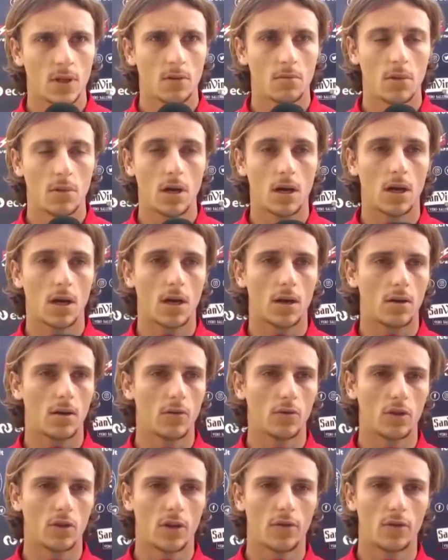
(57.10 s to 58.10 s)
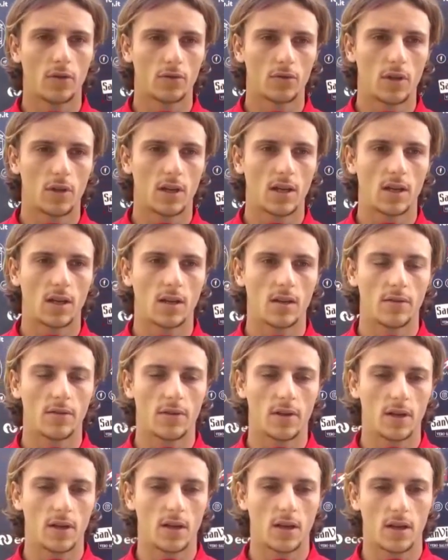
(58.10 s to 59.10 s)
Ma eh, ho avuto la fortuna in carriera di
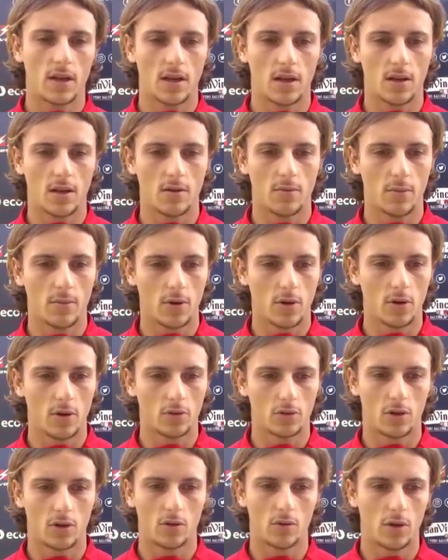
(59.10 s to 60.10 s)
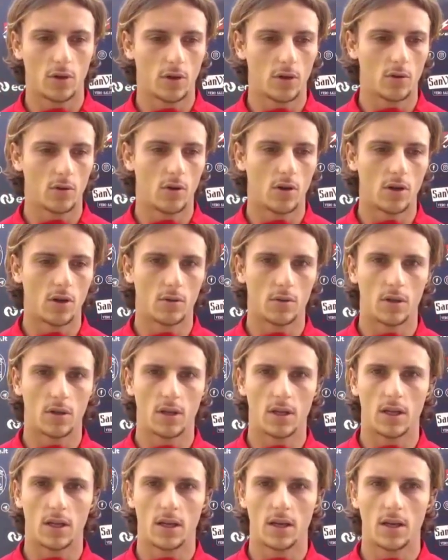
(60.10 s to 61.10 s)
fare un po' tutti e due i ruoli,
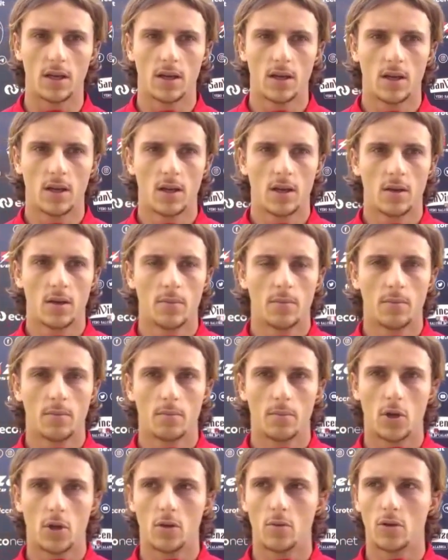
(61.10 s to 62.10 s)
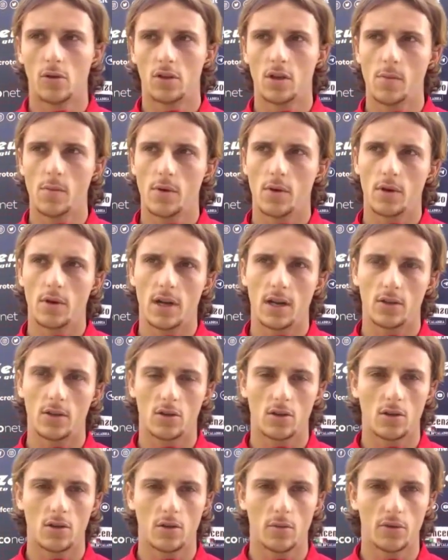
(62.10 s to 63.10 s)
quindi per un motivo o per un
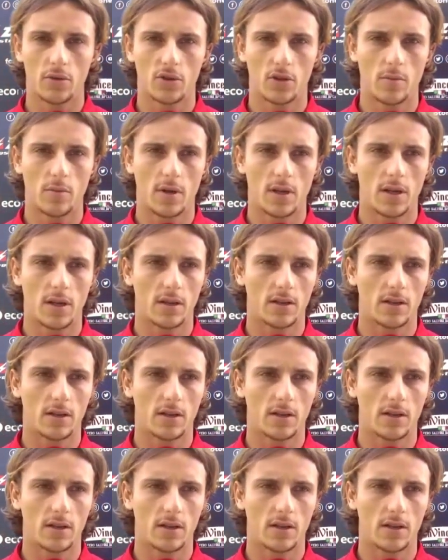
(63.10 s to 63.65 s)
altro mi trovo bene in